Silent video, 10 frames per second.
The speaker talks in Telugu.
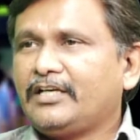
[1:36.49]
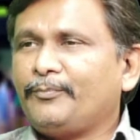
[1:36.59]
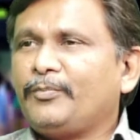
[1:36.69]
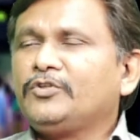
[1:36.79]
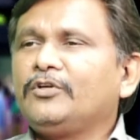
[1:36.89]

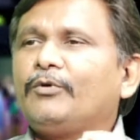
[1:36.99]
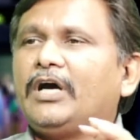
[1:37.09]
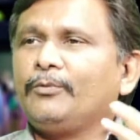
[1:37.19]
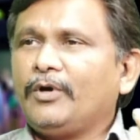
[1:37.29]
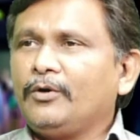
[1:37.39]
రేపు పొద్దున
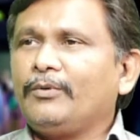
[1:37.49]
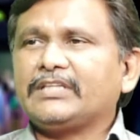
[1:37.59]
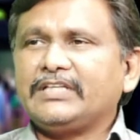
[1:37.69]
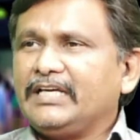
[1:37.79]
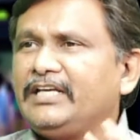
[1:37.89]
వాడు
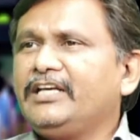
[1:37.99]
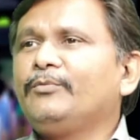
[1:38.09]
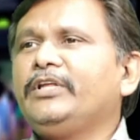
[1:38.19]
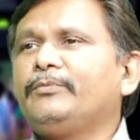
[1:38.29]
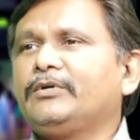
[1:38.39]
బాగుపడతాడు కానీ ఈడు
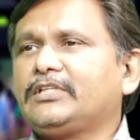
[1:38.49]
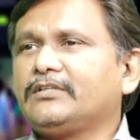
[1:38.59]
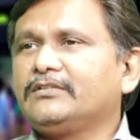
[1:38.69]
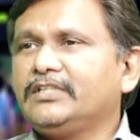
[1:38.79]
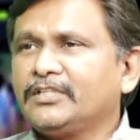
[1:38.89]

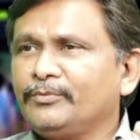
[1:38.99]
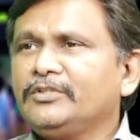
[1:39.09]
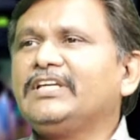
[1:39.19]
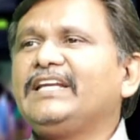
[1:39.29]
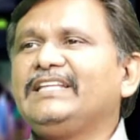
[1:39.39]
మునిగిపోతారు
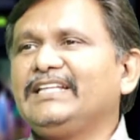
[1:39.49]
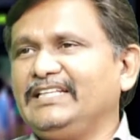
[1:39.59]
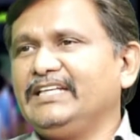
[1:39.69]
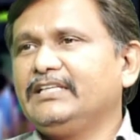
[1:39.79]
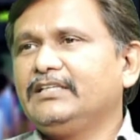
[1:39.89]
ఇంతకుముందు జరిగింది అదే